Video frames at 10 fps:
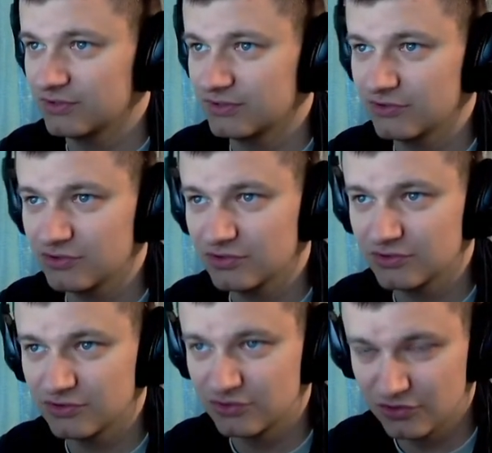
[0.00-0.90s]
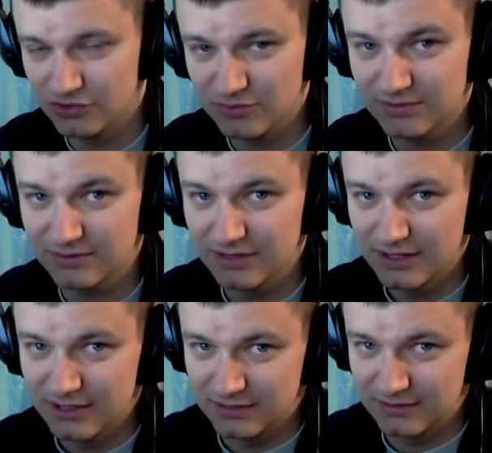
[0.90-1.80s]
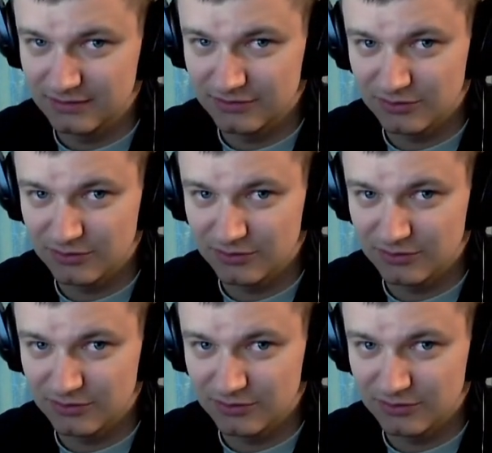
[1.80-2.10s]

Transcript: Chcę osiągnąć to, żeby e,